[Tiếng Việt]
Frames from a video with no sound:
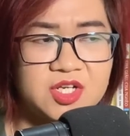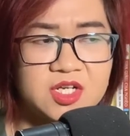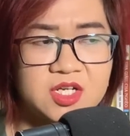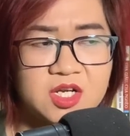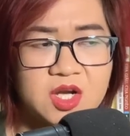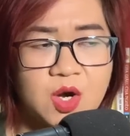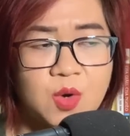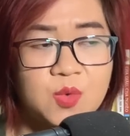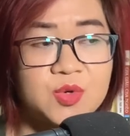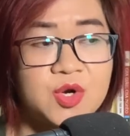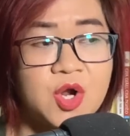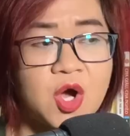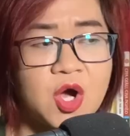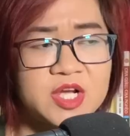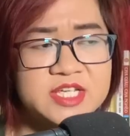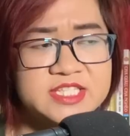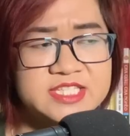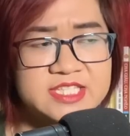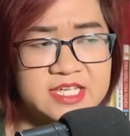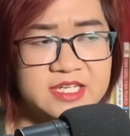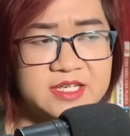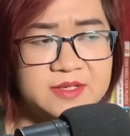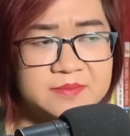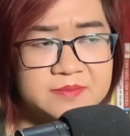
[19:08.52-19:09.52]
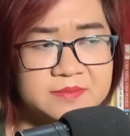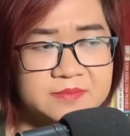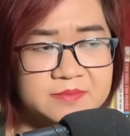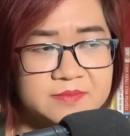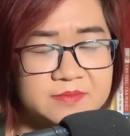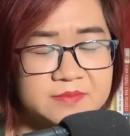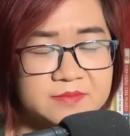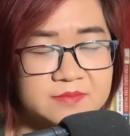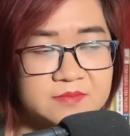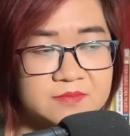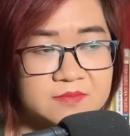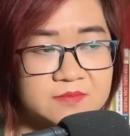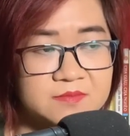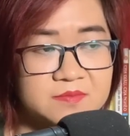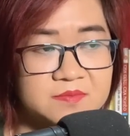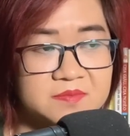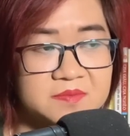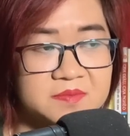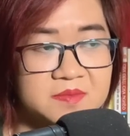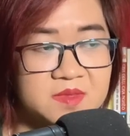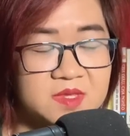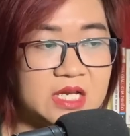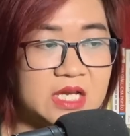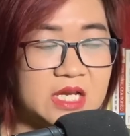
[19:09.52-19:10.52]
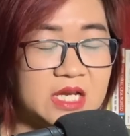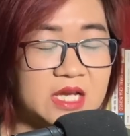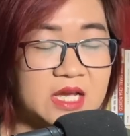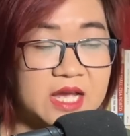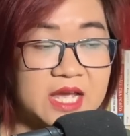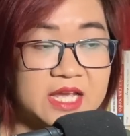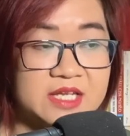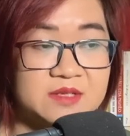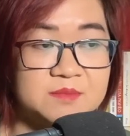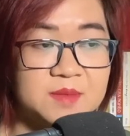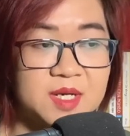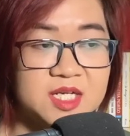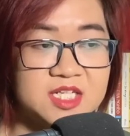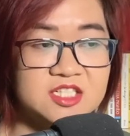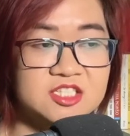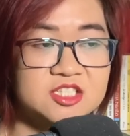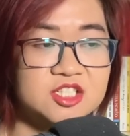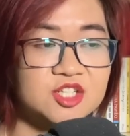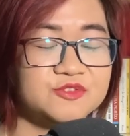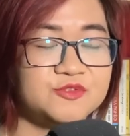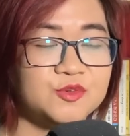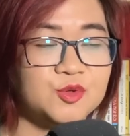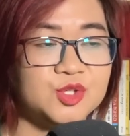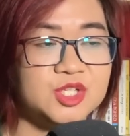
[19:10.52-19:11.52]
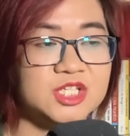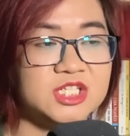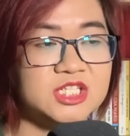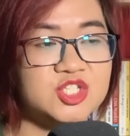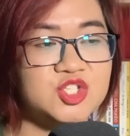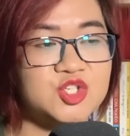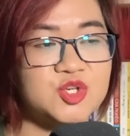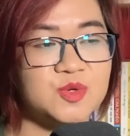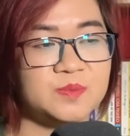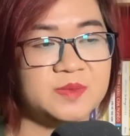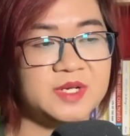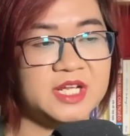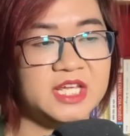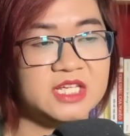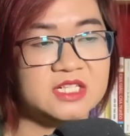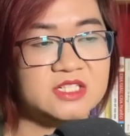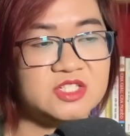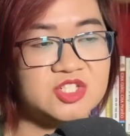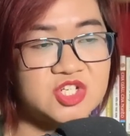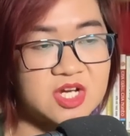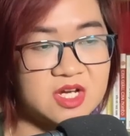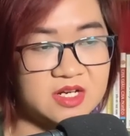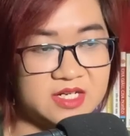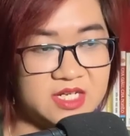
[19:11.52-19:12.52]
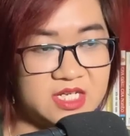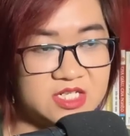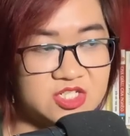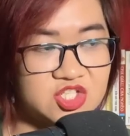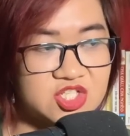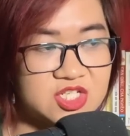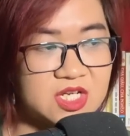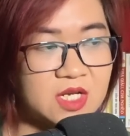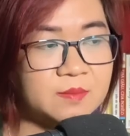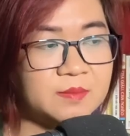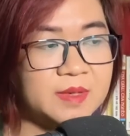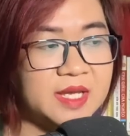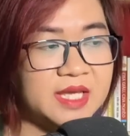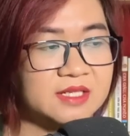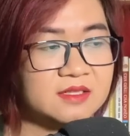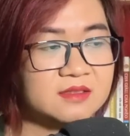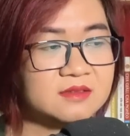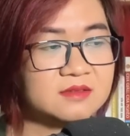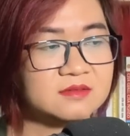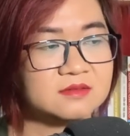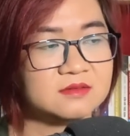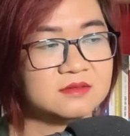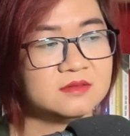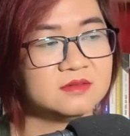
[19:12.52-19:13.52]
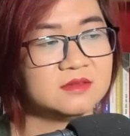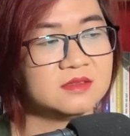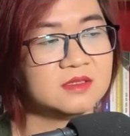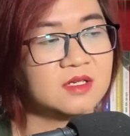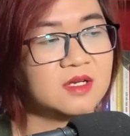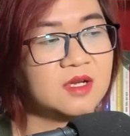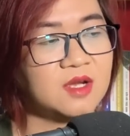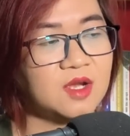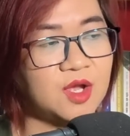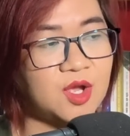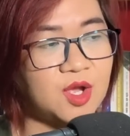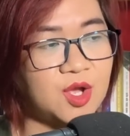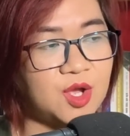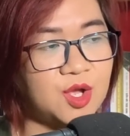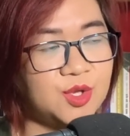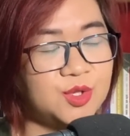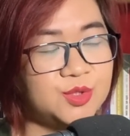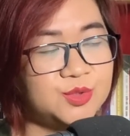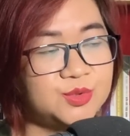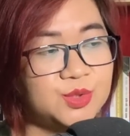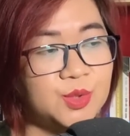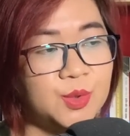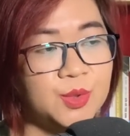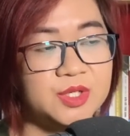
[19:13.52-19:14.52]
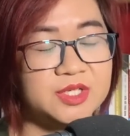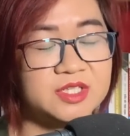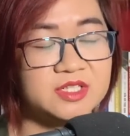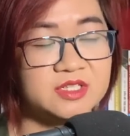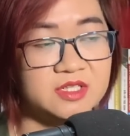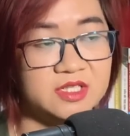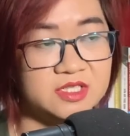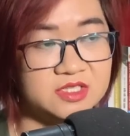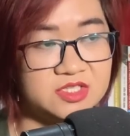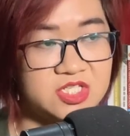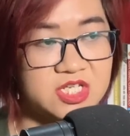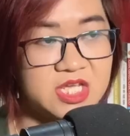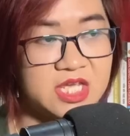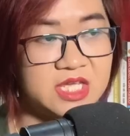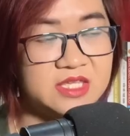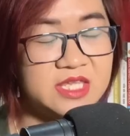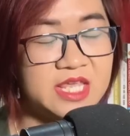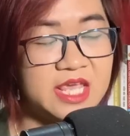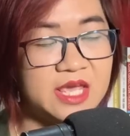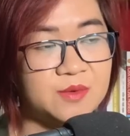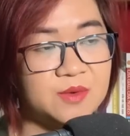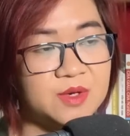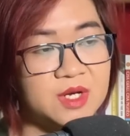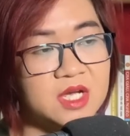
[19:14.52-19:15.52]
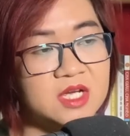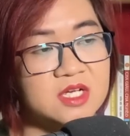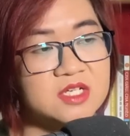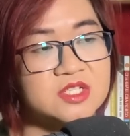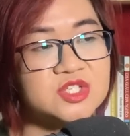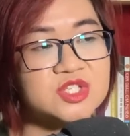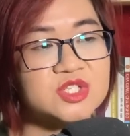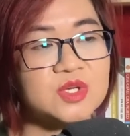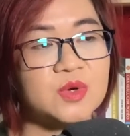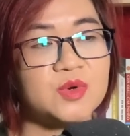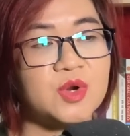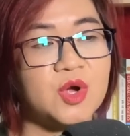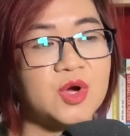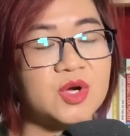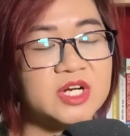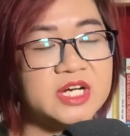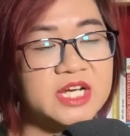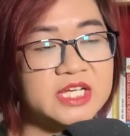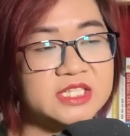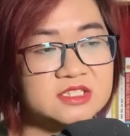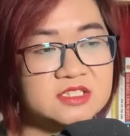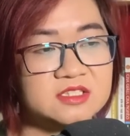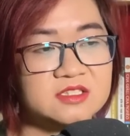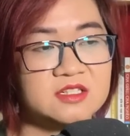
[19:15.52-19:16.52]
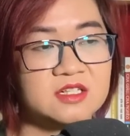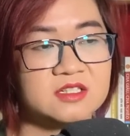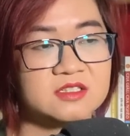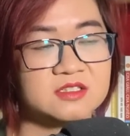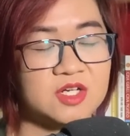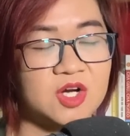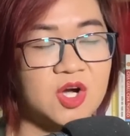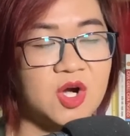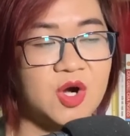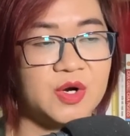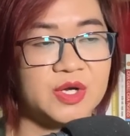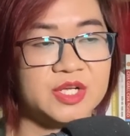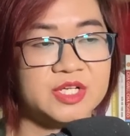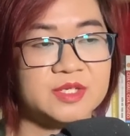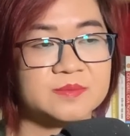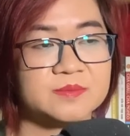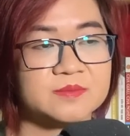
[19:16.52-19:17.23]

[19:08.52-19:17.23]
Cậu nói gì? Ánh mắt người phụ nữ trung niên trở nên sắc bén. Tôi cười chế nhạo, sau đó khinh thường hỏi.